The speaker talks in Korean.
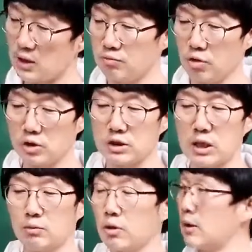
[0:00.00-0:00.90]

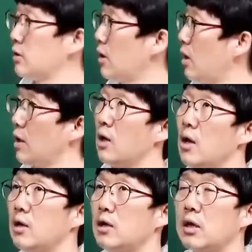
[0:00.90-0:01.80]
무엇이냐
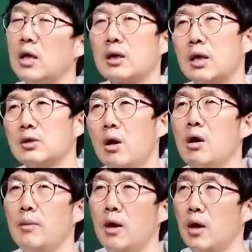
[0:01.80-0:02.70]
물어봤는데 일단 아까
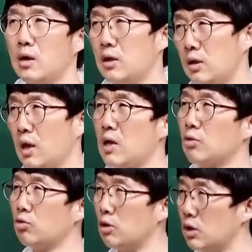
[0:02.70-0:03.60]
처음에 이게
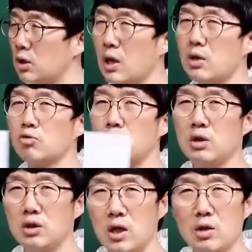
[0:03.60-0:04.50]
있고 이게 있고
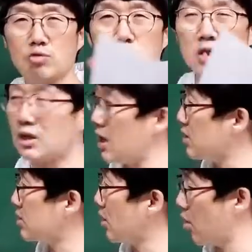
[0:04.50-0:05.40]
이게 있고 이게
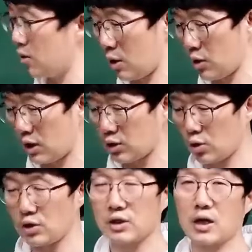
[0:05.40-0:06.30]
있어야 라고 얘기했던
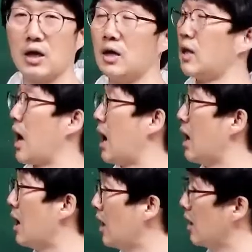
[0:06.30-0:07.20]
거니까
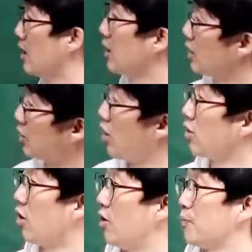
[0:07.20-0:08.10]
아
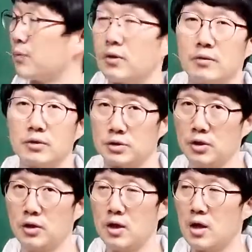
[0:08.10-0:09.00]
열거
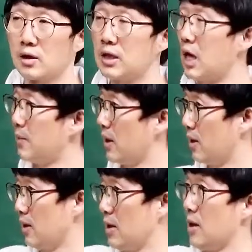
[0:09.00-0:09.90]
그죠? 그 다음에
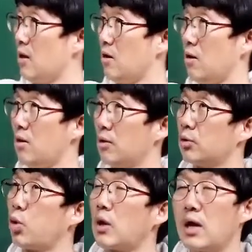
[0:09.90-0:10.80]
어
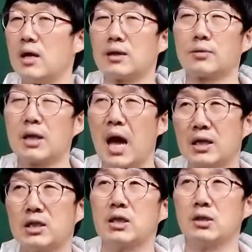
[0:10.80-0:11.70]
돌아
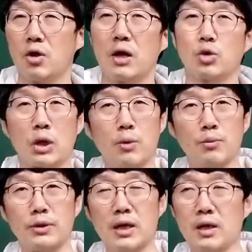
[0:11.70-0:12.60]
다시 들어가
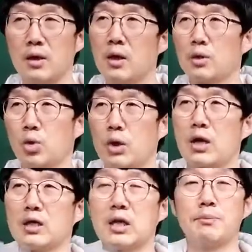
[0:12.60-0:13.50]
돌아봅니다.
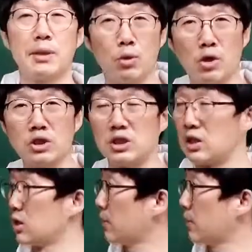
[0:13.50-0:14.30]
돌아가다 미워지니 그래서